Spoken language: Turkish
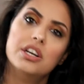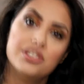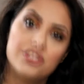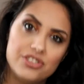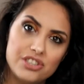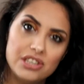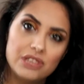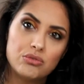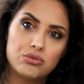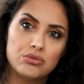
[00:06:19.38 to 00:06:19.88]

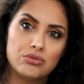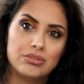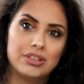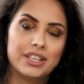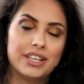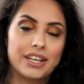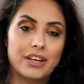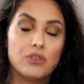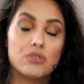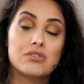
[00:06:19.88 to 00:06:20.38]
cilt
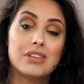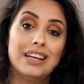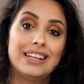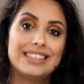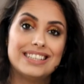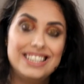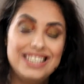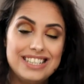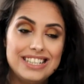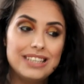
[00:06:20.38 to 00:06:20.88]
ürünleri,
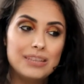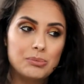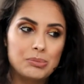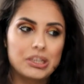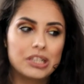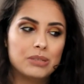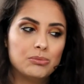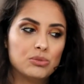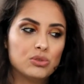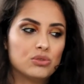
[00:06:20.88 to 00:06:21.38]
özellikle cilt
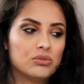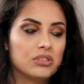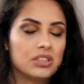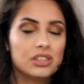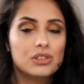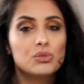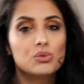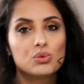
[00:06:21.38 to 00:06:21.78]
bakım ürünleri